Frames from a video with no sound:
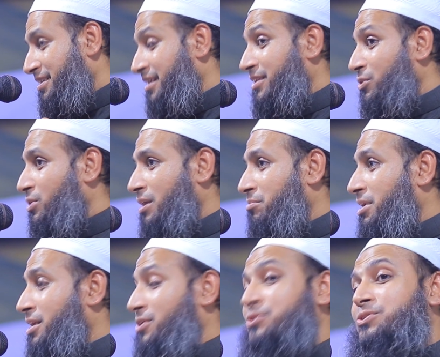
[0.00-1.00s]
এ নৌকা
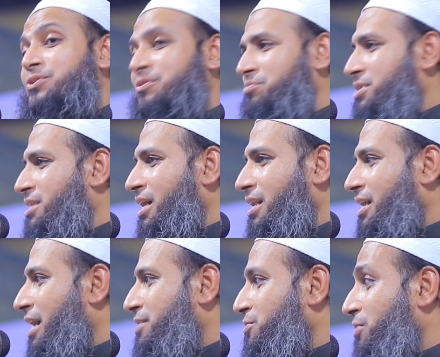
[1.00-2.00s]
বানানোর জন্য বিশাল
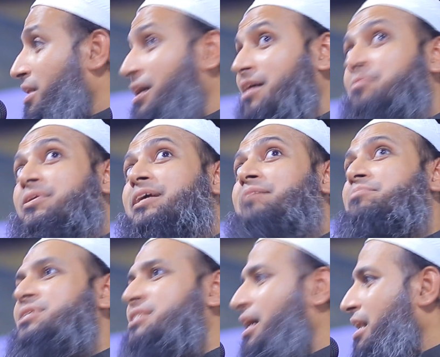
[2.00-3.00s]
গাছগুলা এবং এই
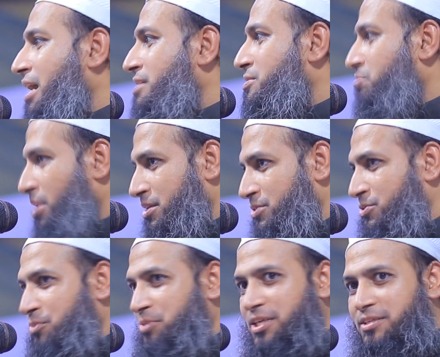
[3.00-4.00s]
বিশাল আসমান
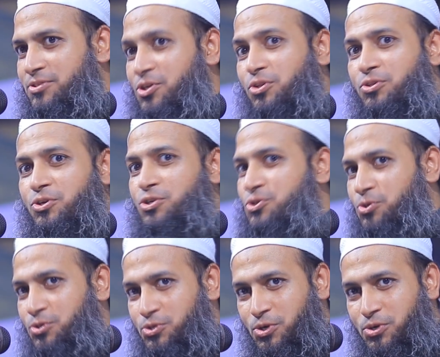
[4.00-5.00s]
জমিন চন্দ্র
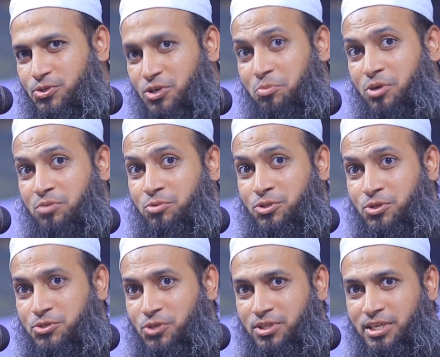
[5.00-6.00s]
সূর্য সময় মতো
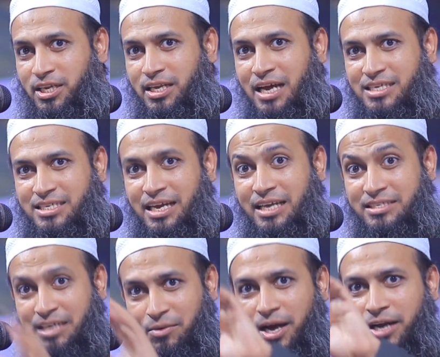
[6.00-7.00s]
চন্দ্রের আসা
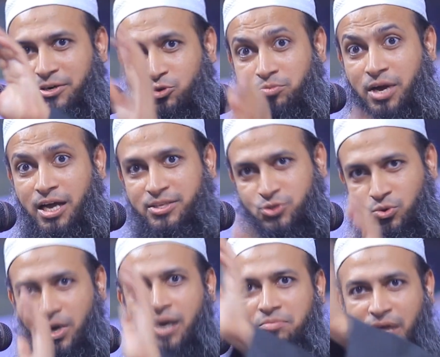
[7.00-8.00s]
যাওয়া ডুবা
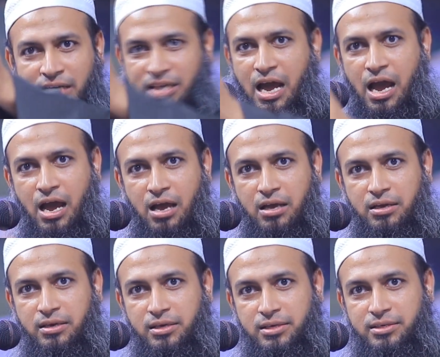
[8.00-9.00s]
জোয়ার ভাটা
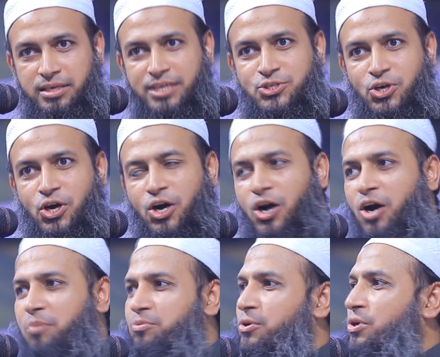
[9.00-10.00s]
এই
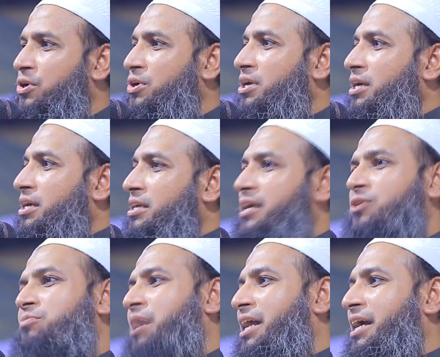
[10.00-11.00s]
সবগুলো কেউ
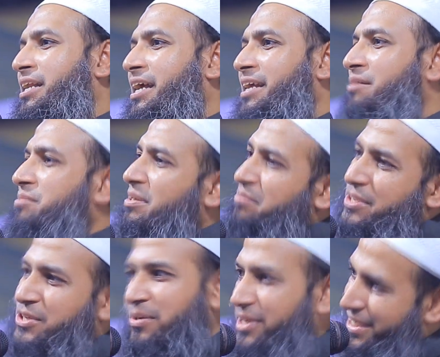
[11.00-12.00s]
বানায় নাই এমনি এমনি
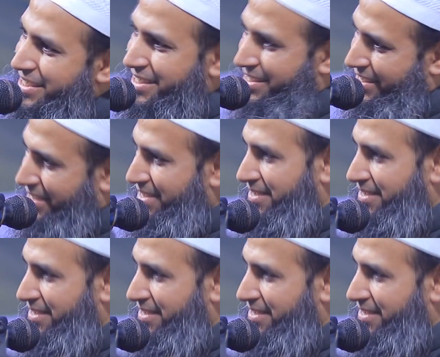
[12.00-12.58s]
সব হয়ে যাচ্ছে